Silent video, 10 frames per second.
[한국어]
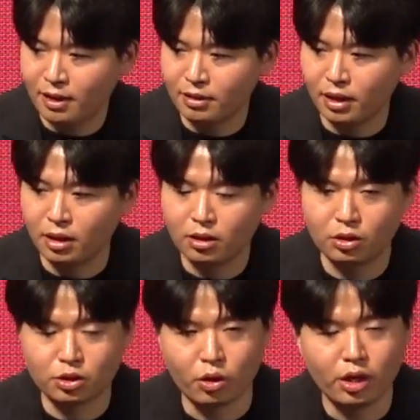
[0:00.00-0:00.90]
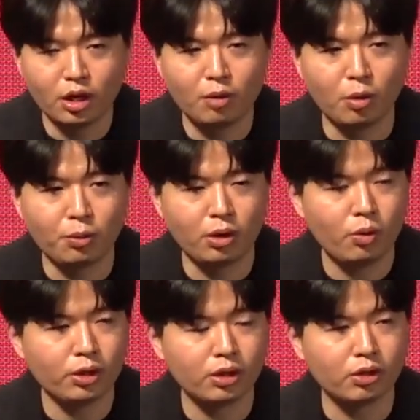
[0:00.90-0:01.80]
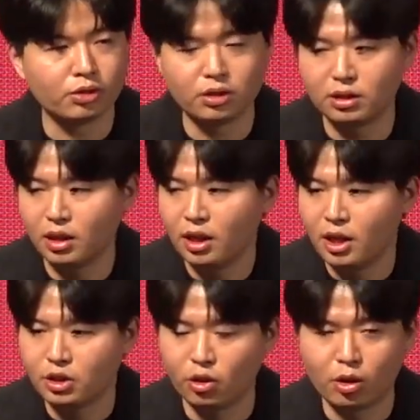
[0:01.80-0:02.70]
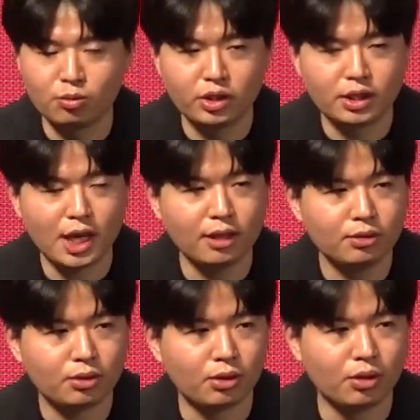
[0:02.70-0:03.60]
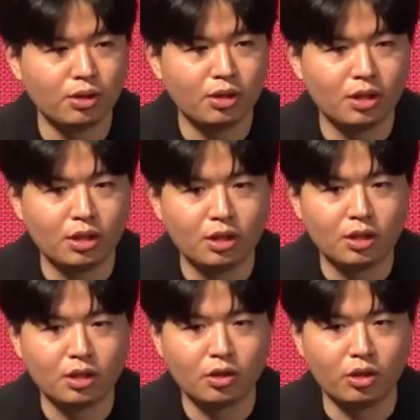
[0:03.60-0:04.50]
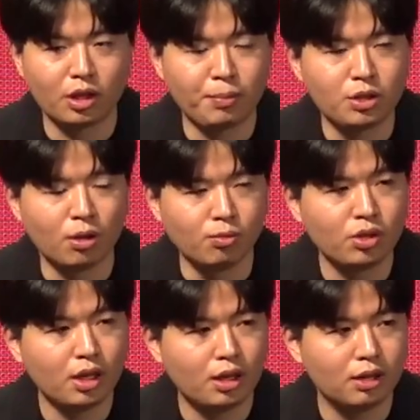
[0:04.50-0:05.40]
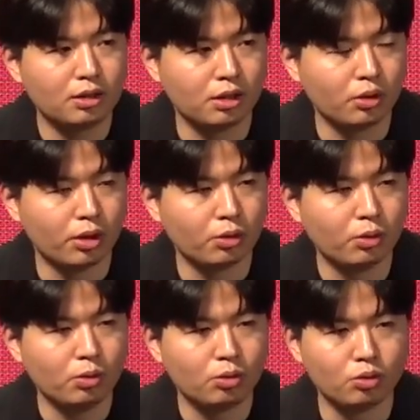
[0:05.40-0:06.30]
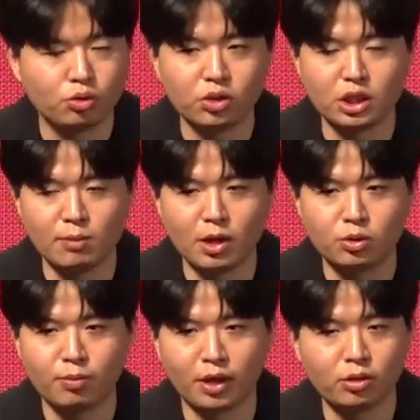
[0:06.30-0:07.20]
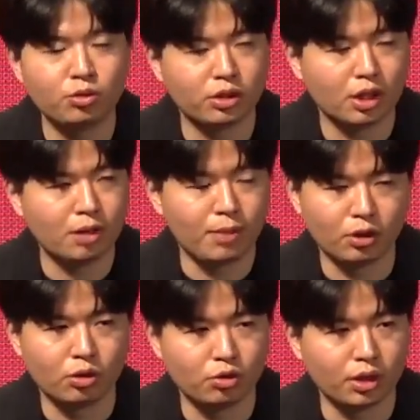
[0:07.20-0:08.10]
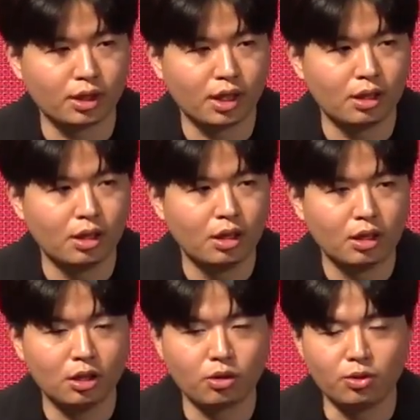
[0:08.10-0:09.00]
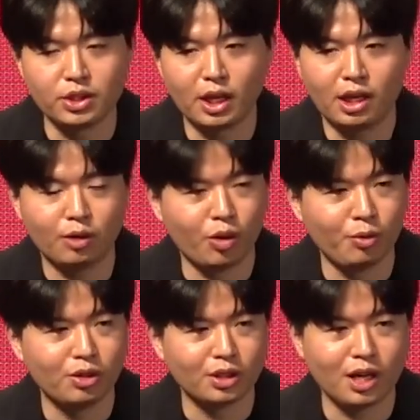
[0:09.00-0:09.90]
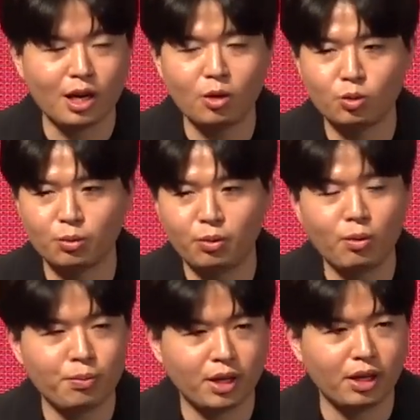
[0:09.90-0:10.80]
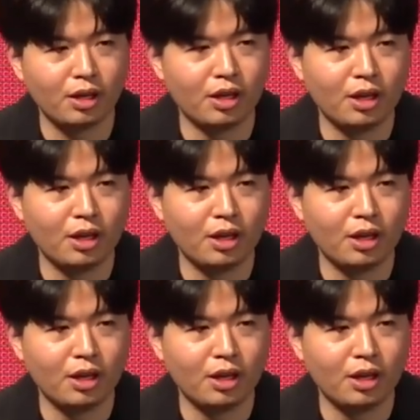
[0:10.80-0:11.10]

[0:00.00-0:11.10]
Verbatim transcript: 네, 그래서 저희가 목표를 하고 있는 것은 이제 여러분들의 창의성 그러니까 비전문가들이더라도 누구든지 음악을 좀 만들 수 있게끔 만들어 주겠다. 그래서 언젠가가 되면 이제 카카오톡 프로필에